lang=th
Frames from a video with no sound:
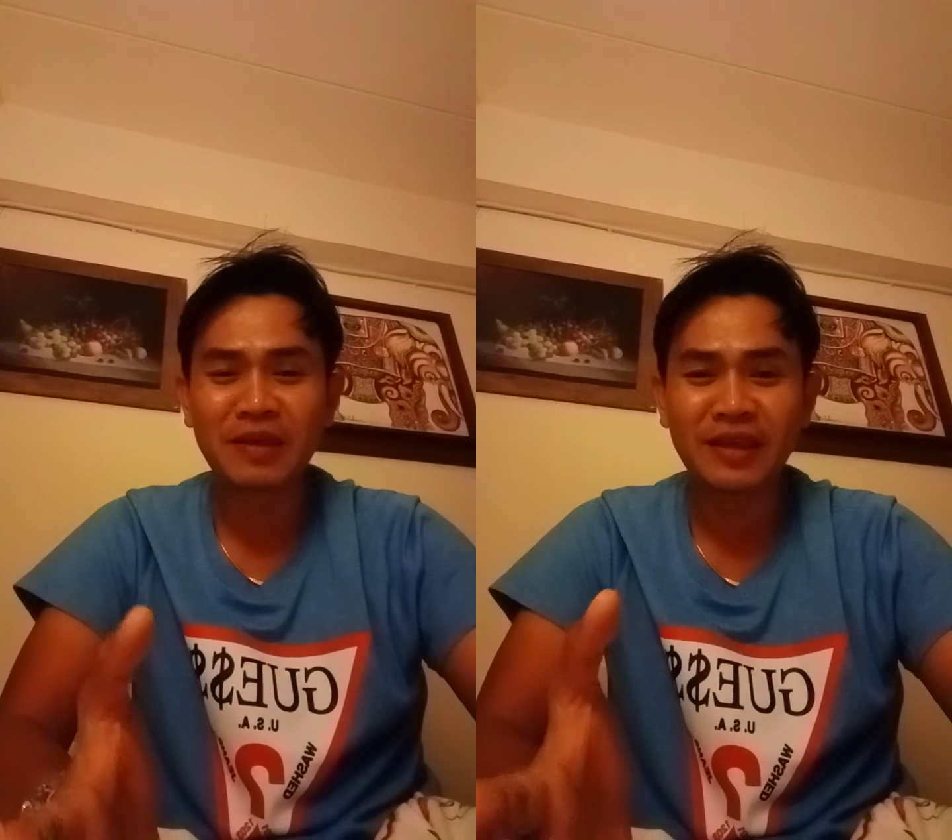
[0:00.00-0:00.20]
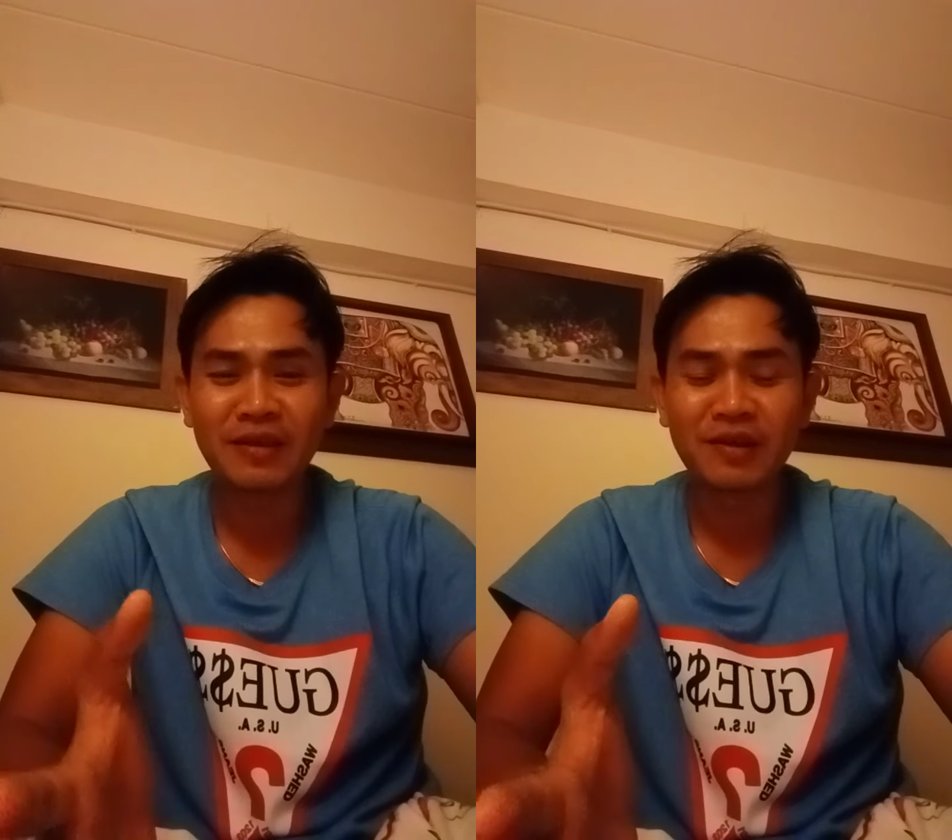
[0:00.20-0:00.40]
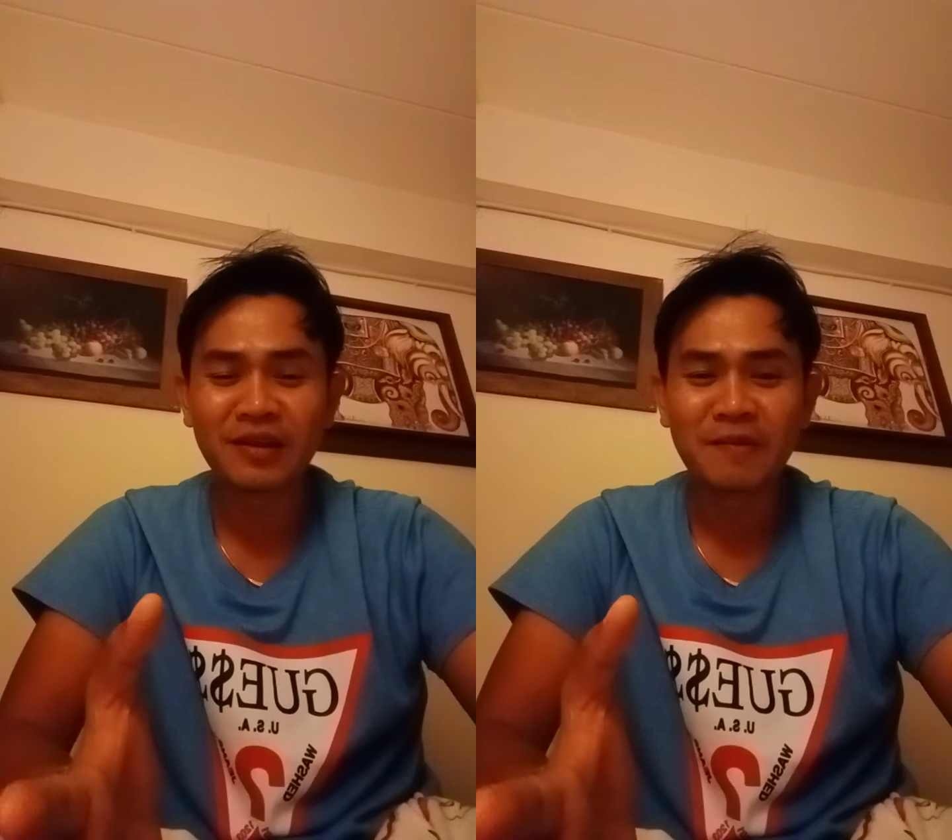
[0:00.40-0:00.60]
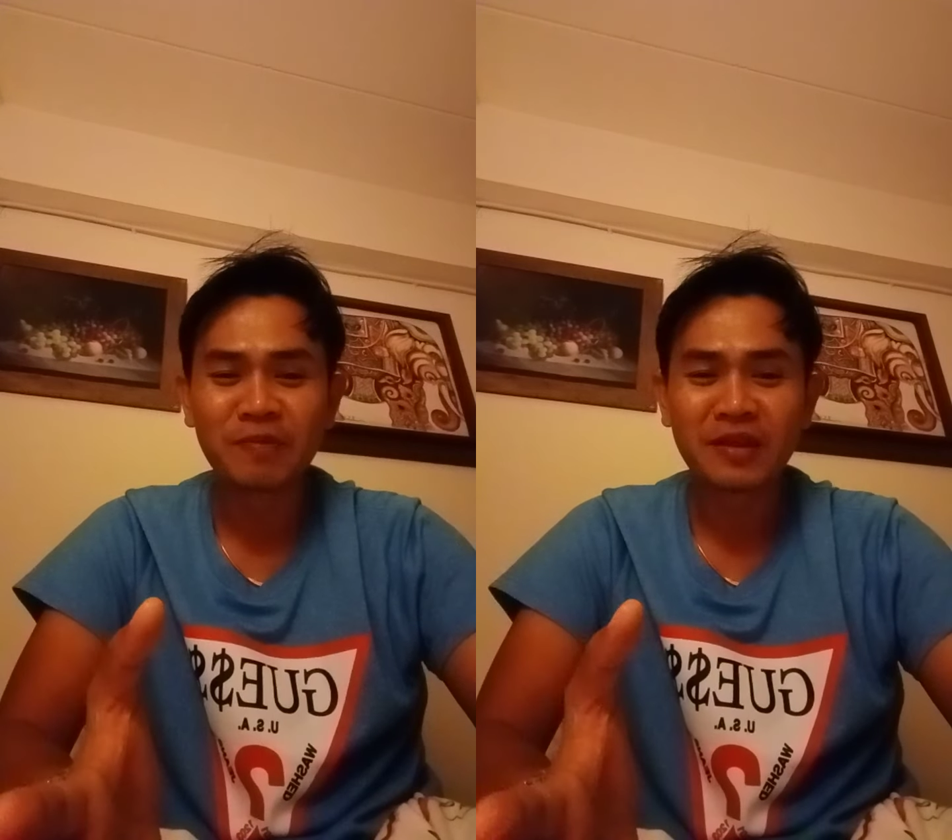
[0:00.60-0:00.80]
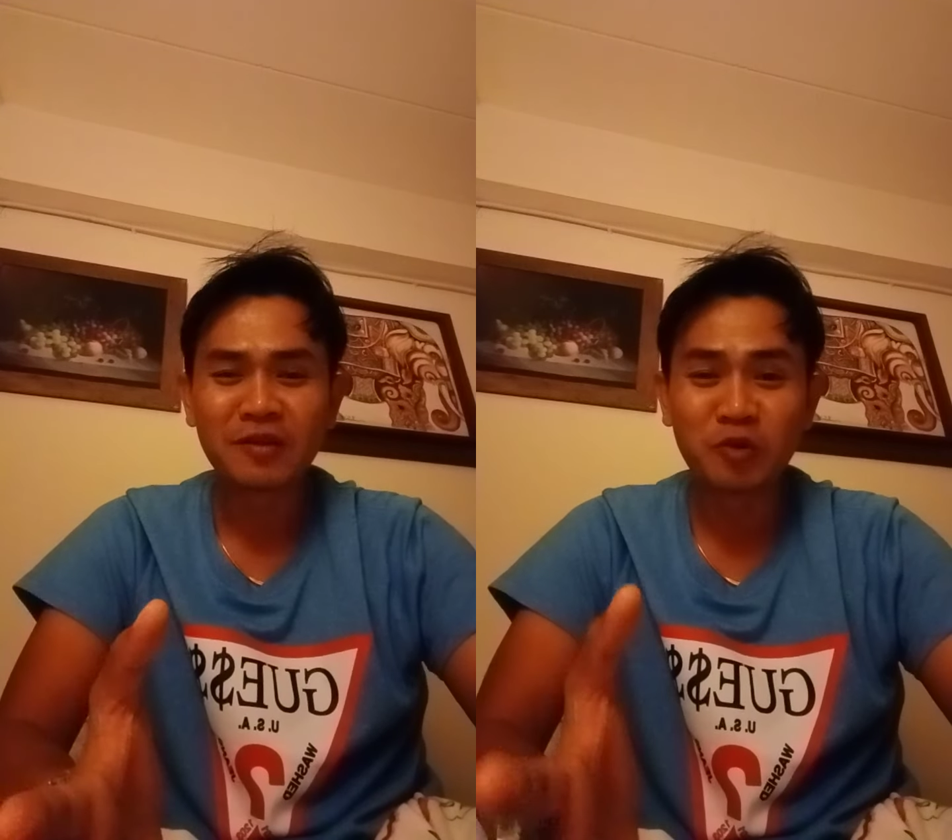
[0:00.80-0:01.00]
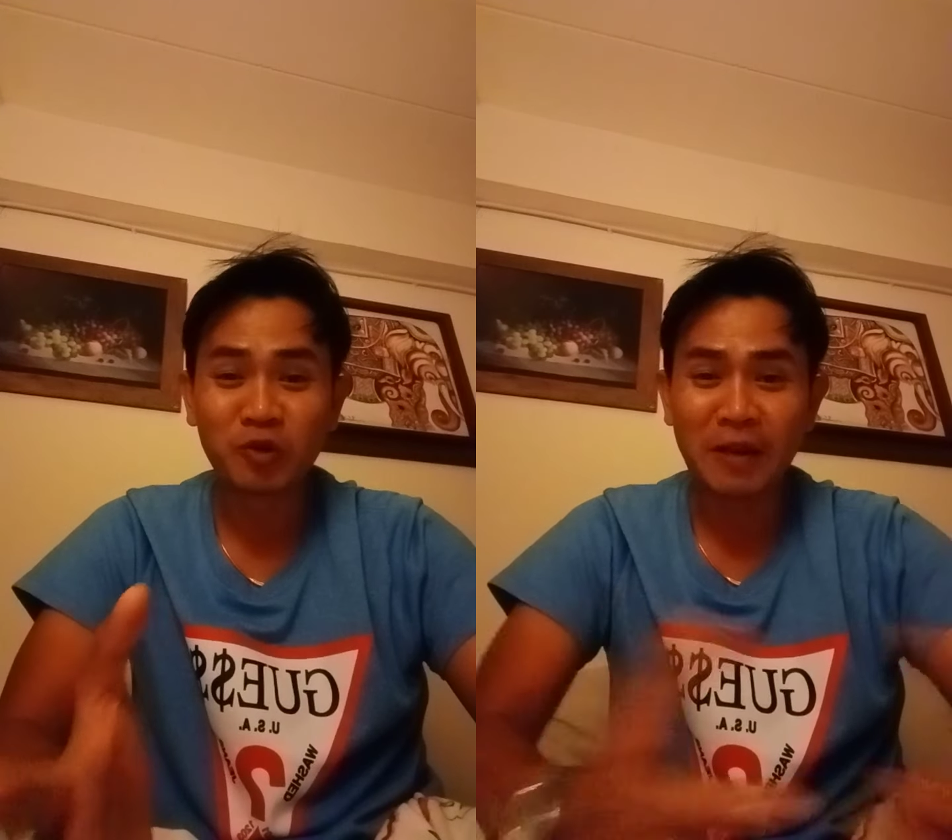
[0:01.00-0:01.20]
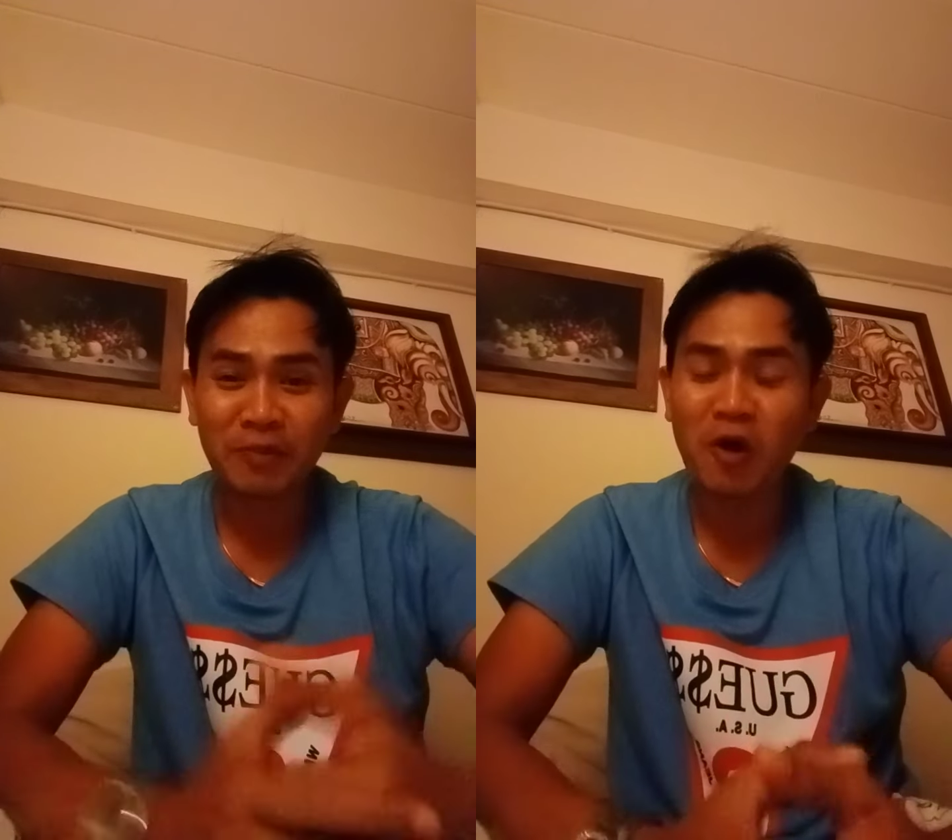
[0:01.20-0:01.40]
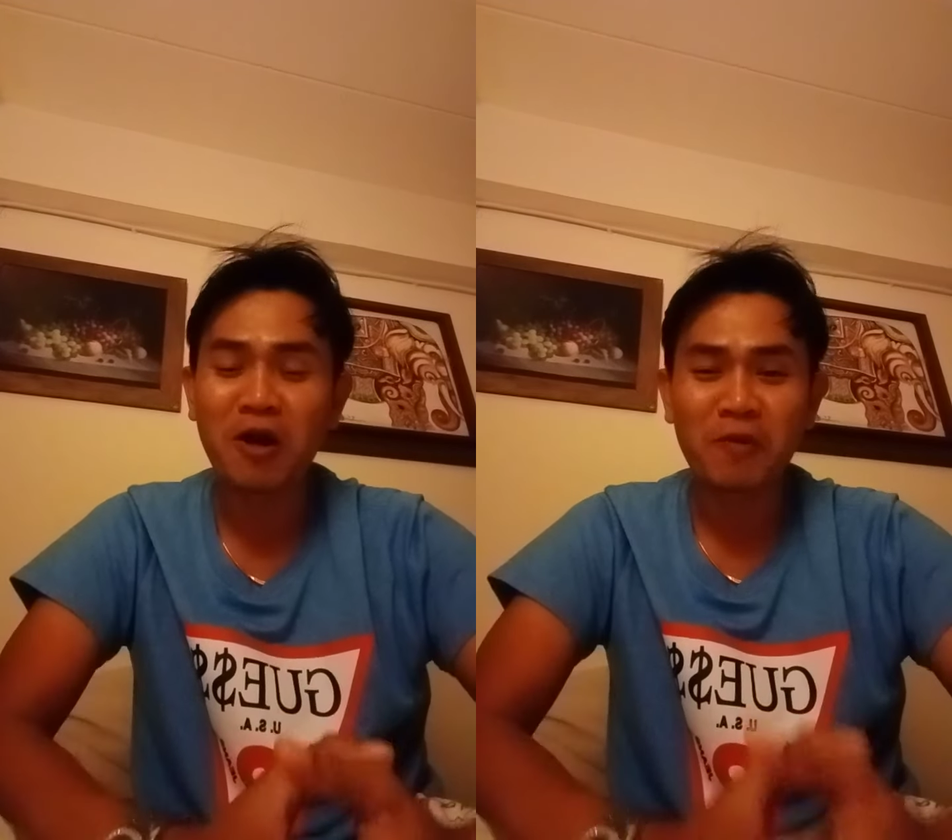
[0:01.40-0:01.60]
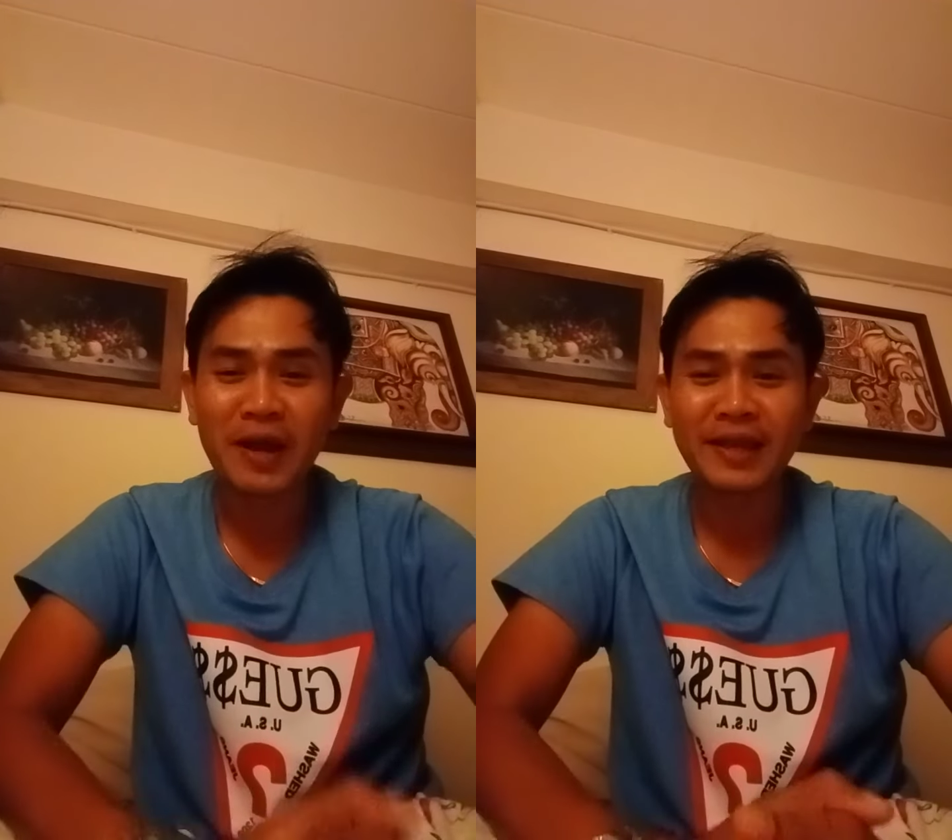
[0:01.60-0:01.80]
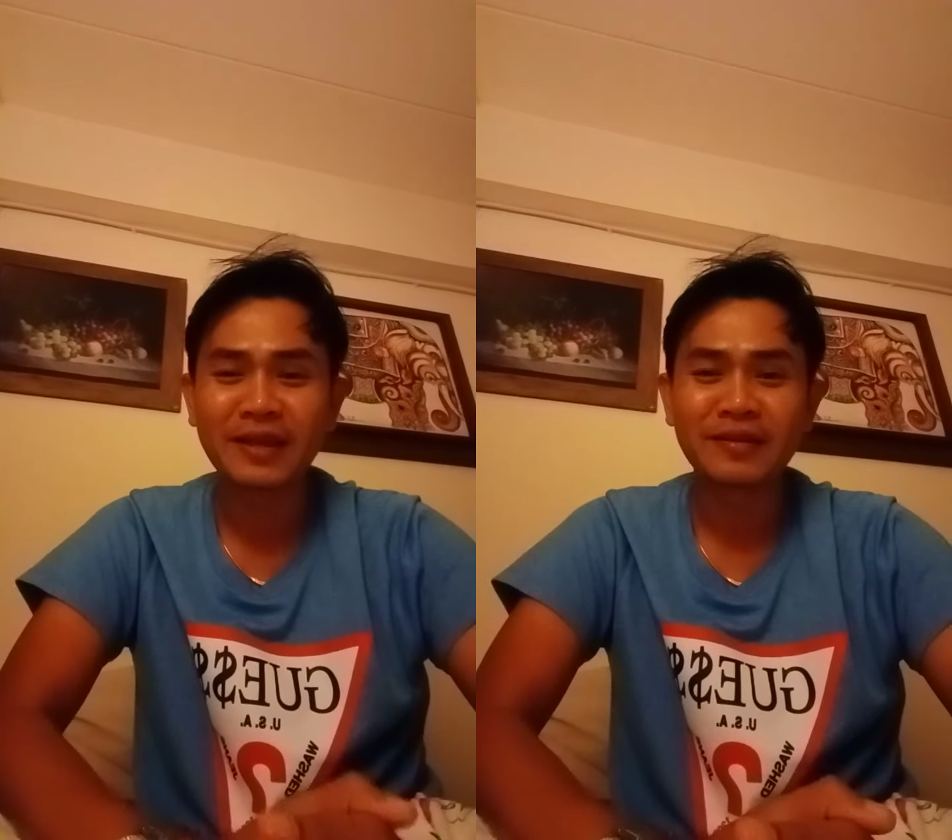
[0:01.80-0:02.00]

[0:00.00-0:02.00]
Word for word: มีสูตรทำทองเอาไว้